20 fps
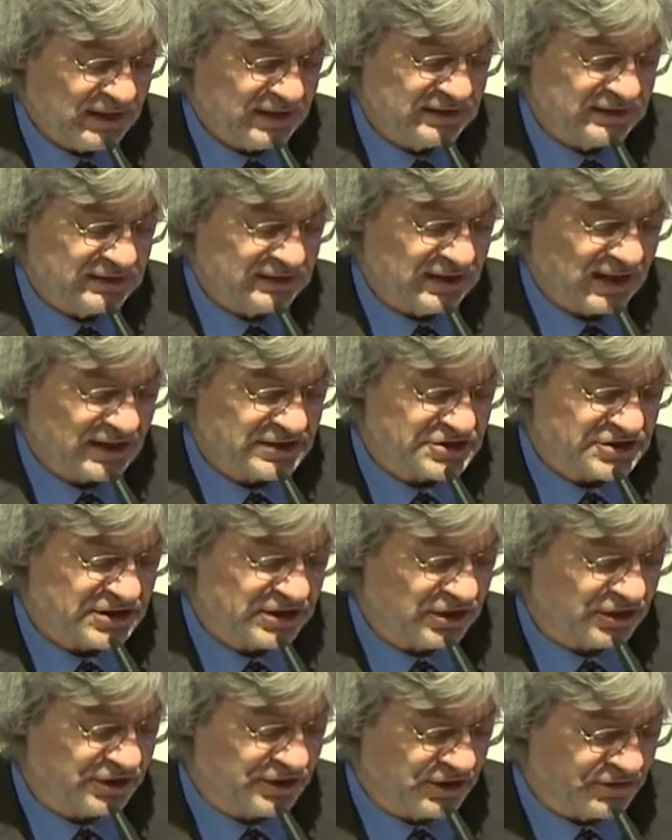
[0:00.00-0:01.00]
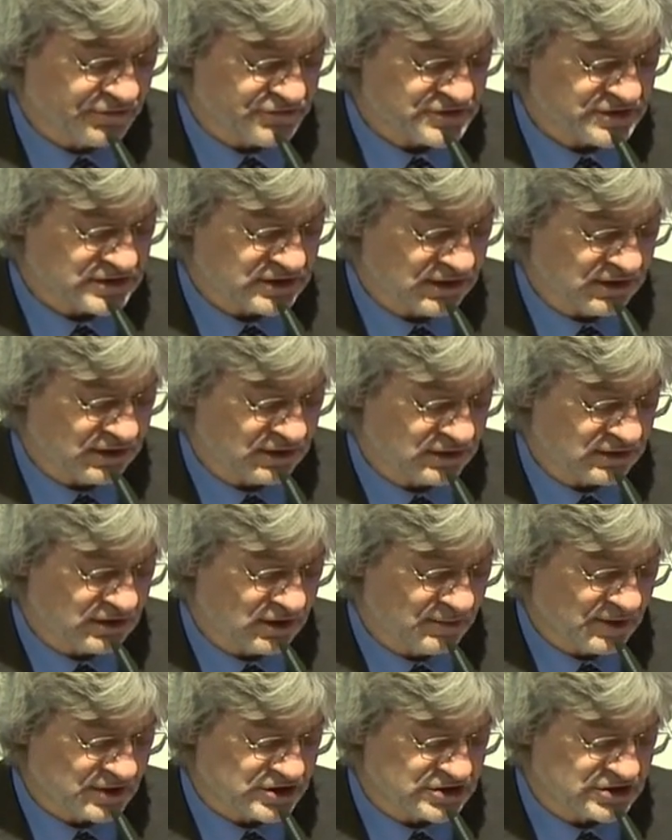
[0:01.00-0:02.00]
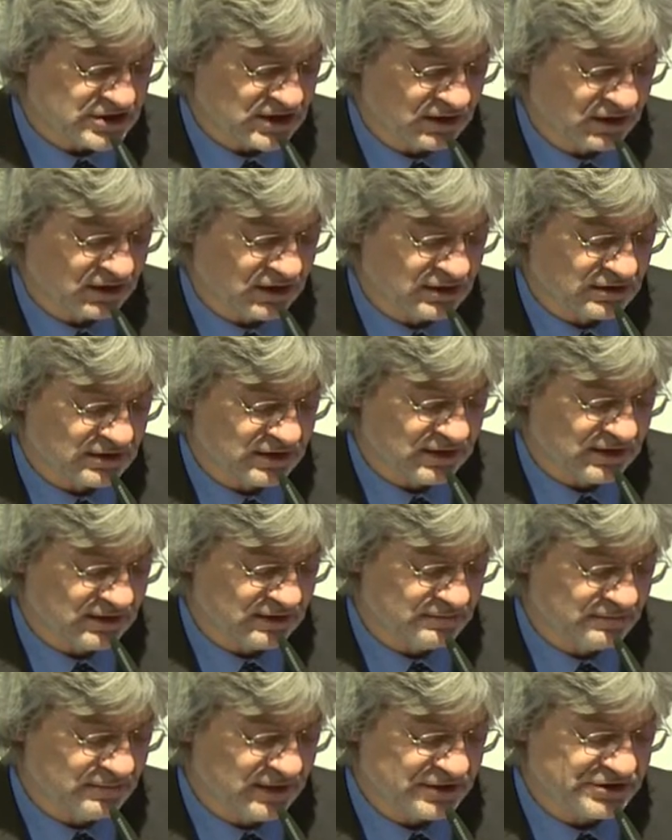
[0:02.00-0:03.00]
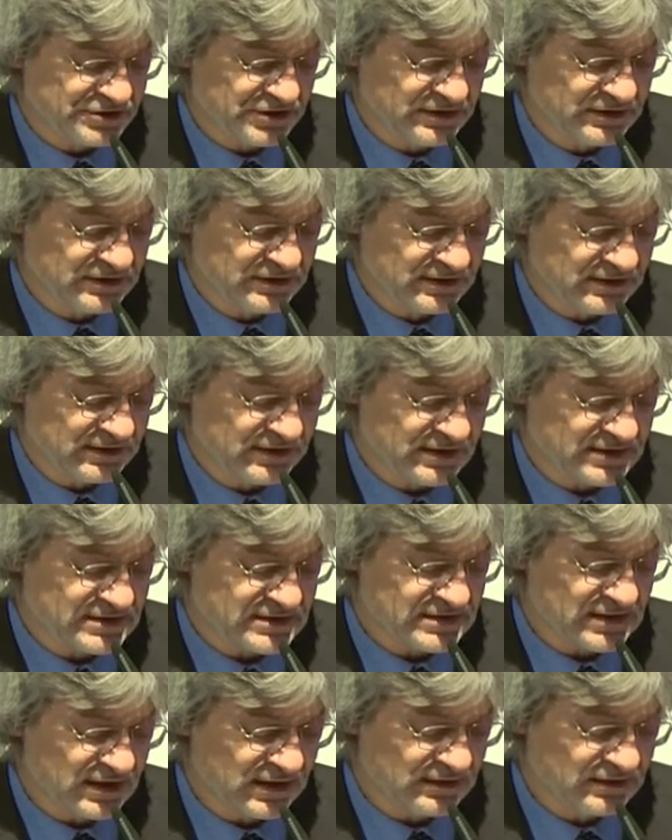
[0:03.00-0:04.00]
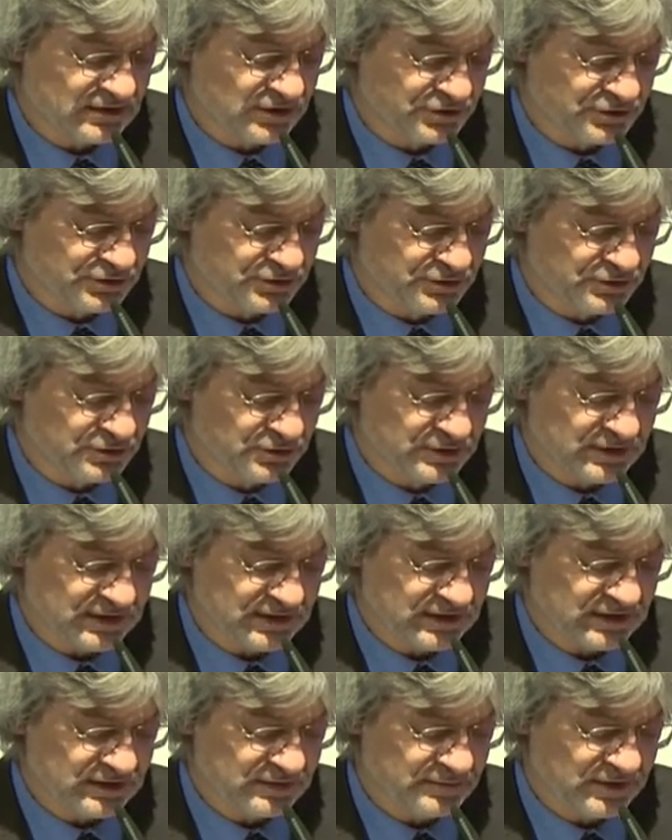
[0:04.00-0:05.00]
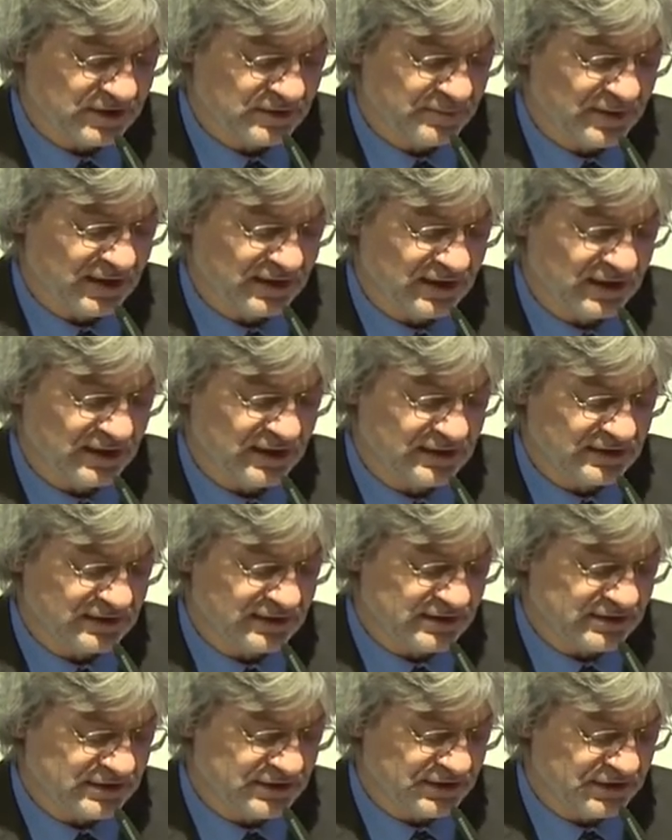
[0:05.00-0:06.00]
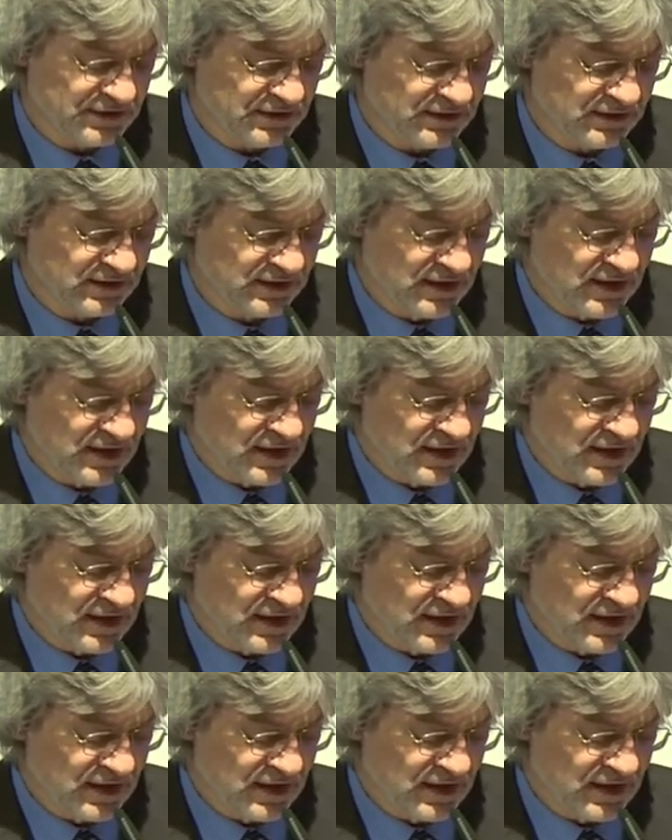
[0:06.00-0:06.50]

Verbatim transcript: E, Andrzej Chojnowski, Tomasz Czarnota, Maciej Drygas, Antoni Dudek, Barbara Engelking,